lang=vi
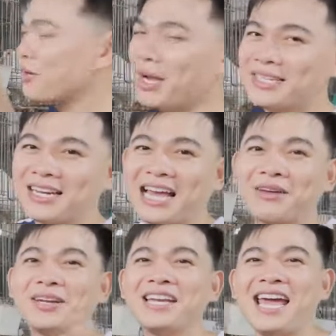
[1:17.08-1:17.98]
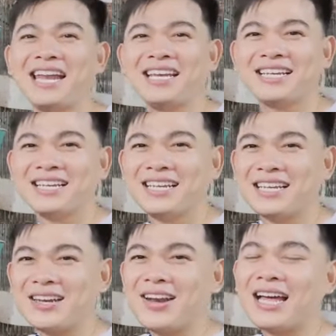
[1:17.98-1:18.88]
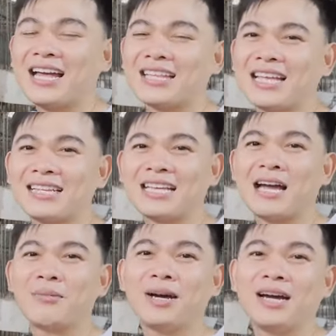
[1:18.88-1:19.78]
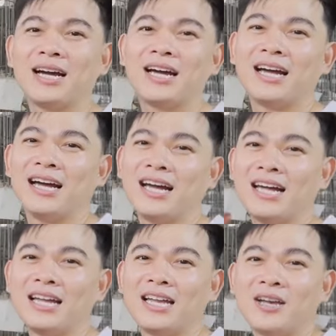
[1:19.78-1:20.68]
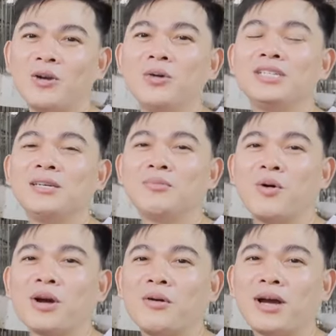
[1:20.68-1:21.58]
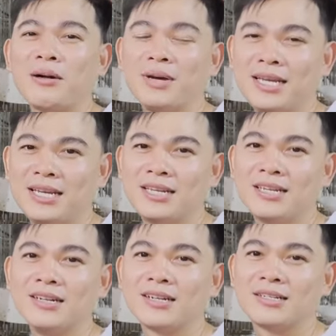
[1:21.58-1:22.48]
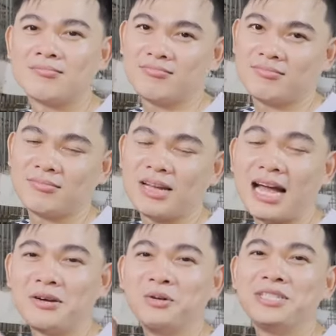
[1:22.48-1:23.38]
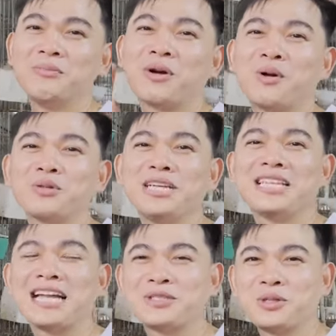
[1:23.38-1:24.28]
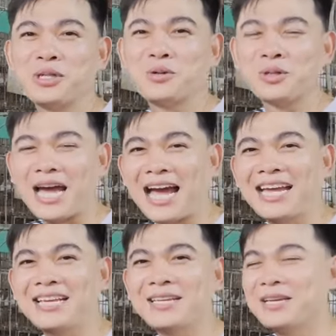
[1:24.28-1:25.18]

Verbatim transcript: quay trở lại cái vấn đề đi, đó là tại sao mà nuôi chim bồ câu gà Mỹ được à, nuôi chim bồ câu Titan siêu thịt của Thái